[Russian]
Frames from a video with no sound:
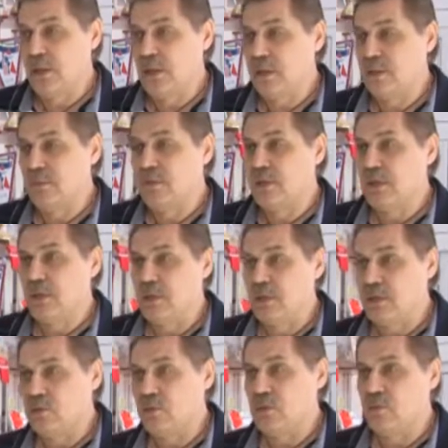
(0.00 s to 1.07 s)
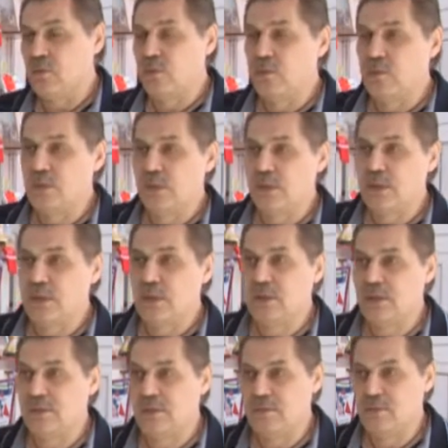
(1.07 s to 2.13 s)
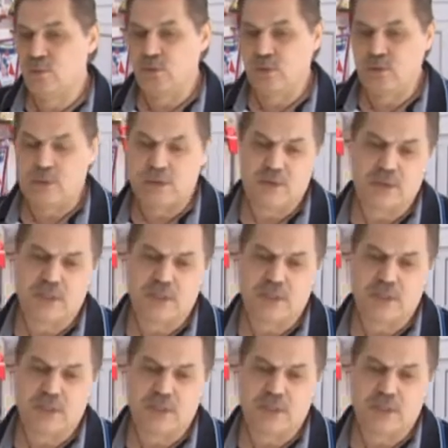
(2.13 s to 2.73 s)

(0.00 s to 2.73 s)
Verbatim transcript: Несмотря ни на что, будет у нас один состав, будет другой.